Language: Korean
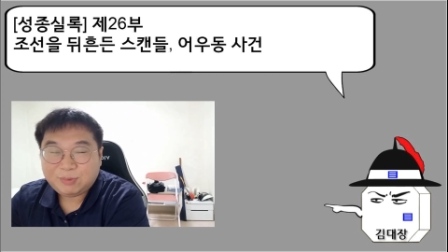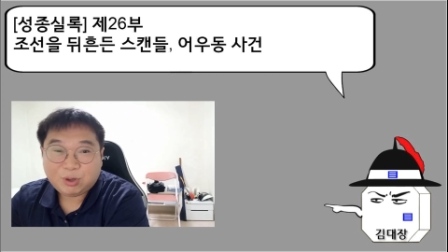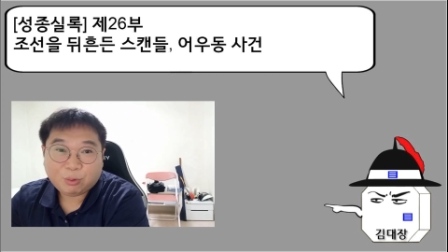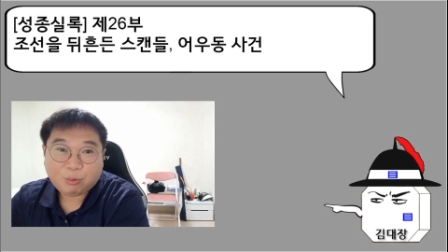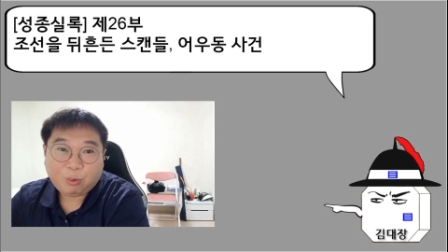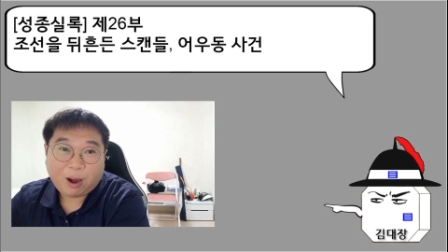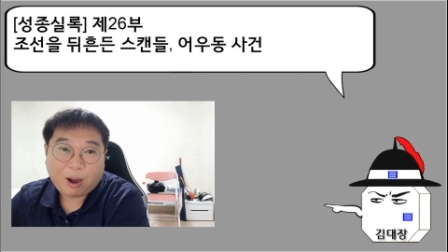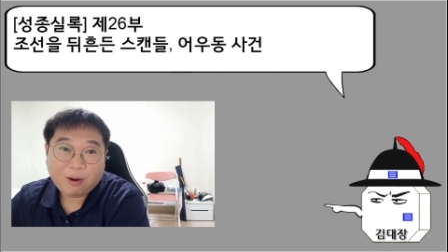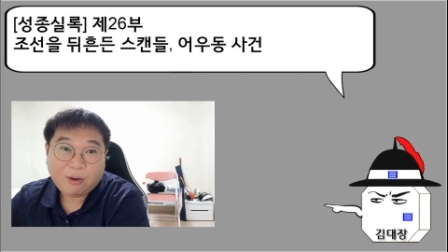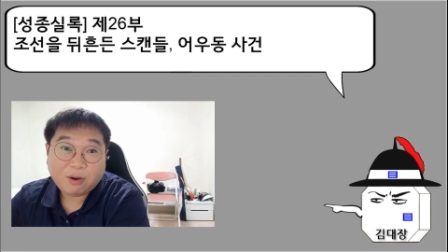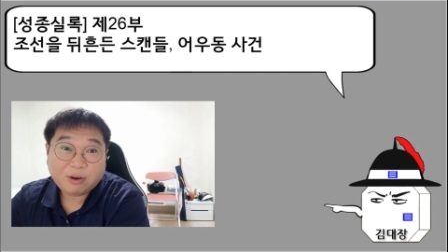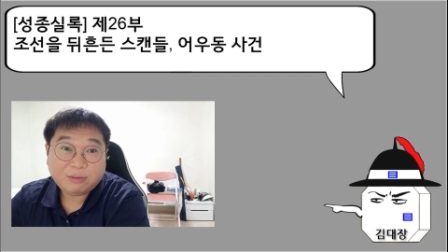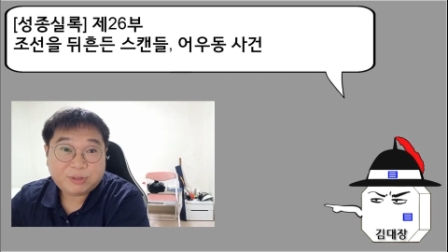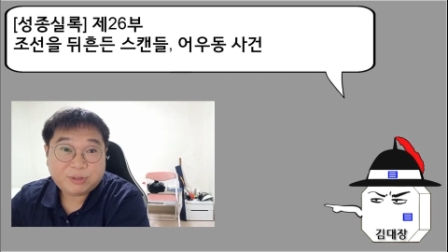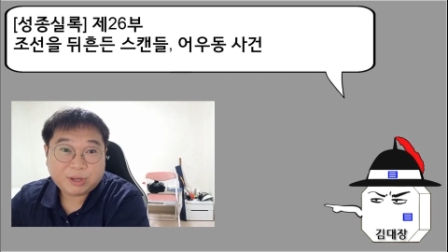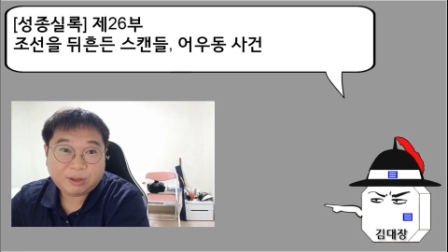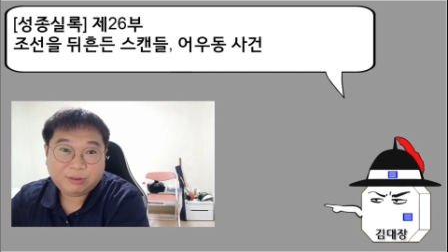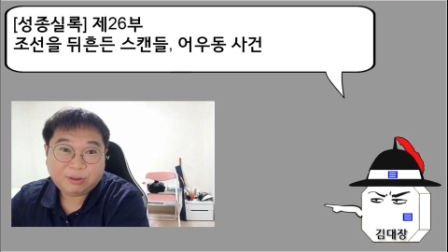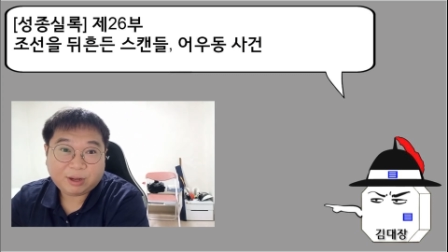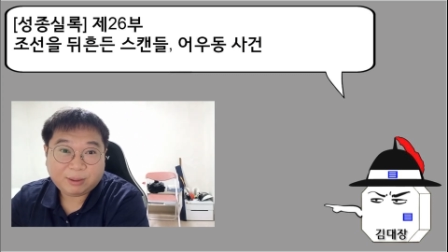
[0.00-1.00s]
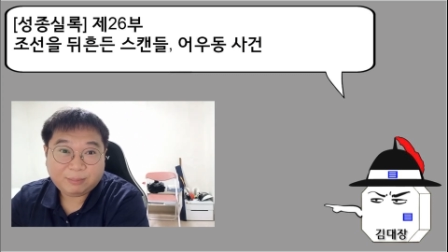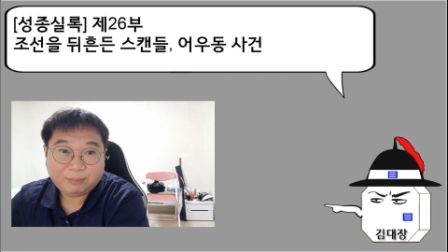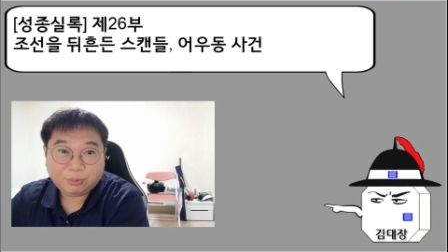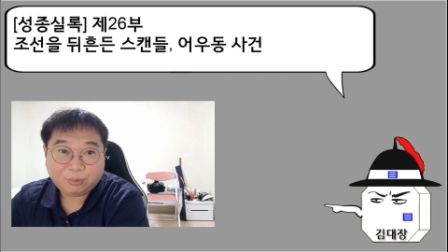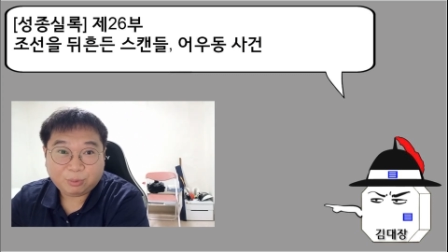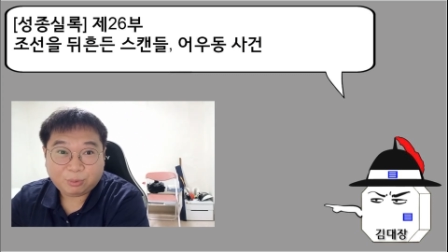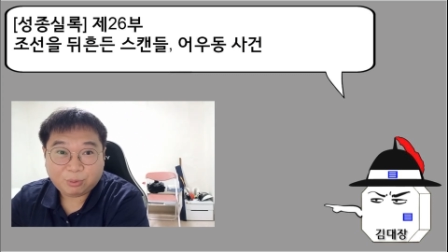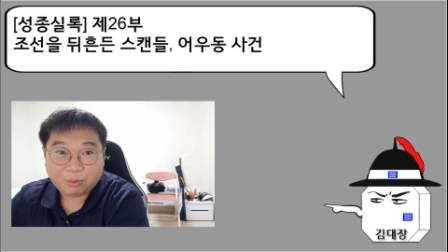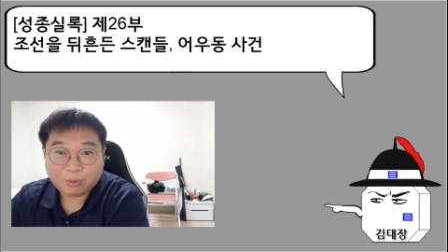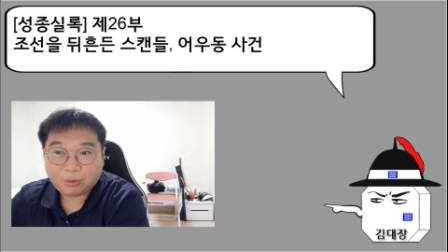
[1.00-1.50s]
심지어 과거급제한
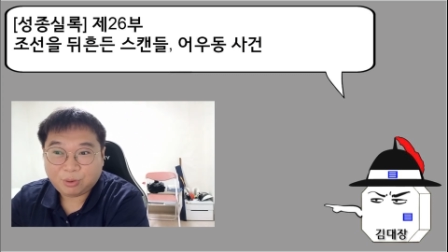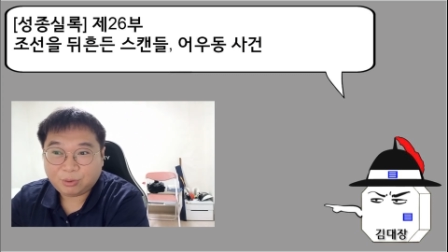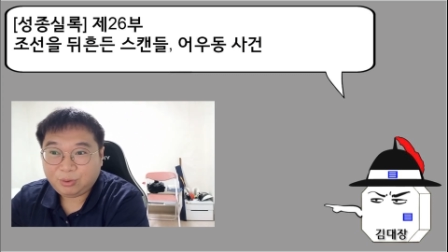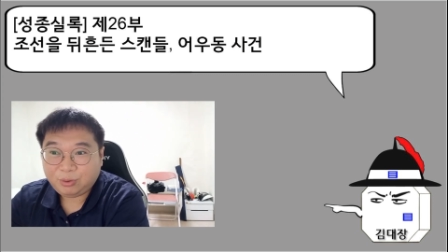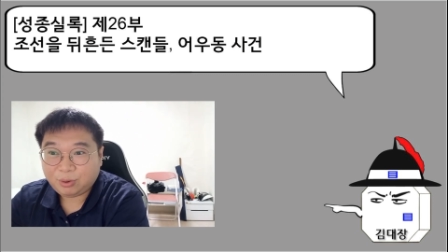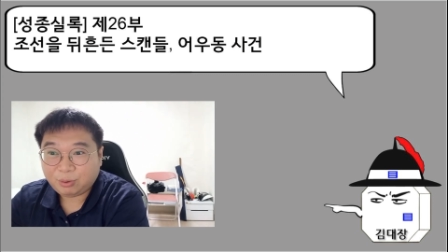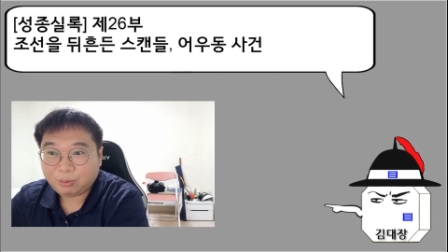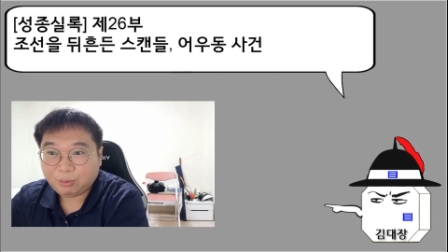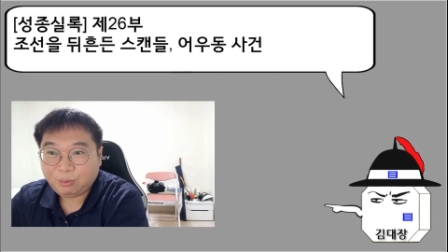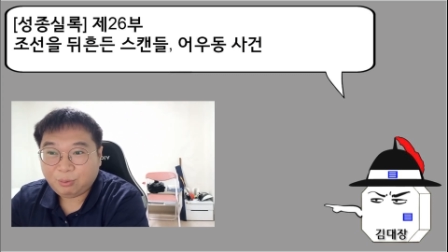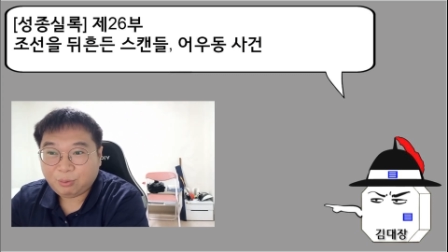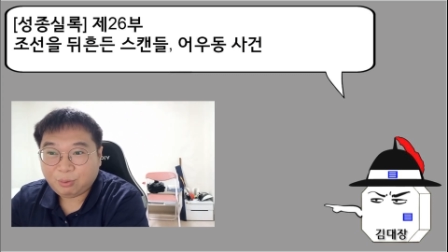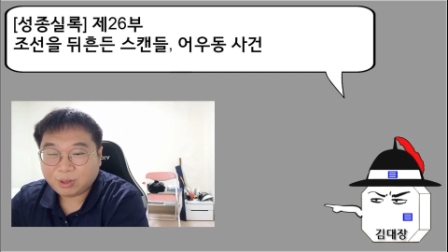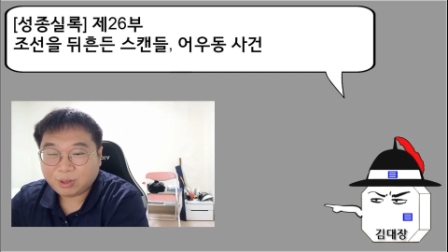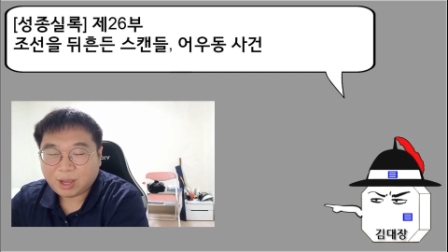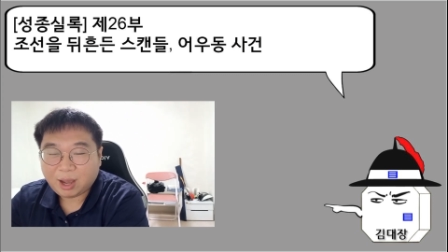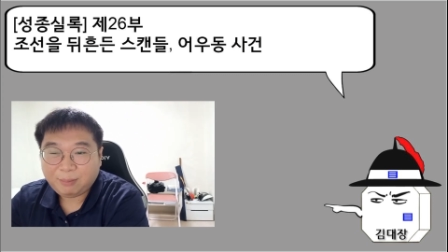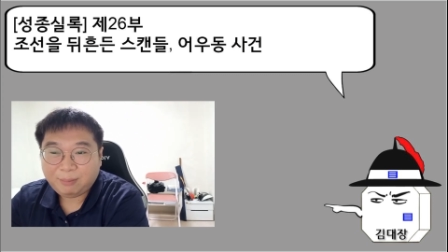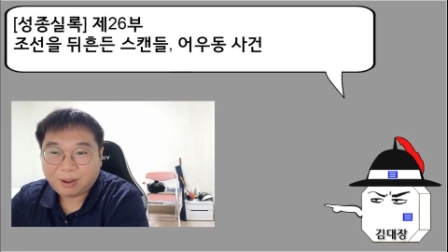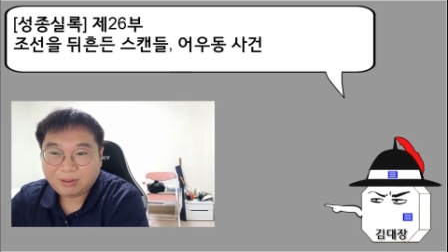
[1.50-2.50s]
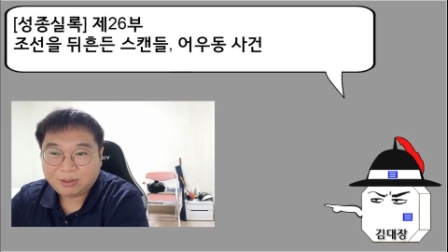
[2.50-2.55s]
사람도 건드렸고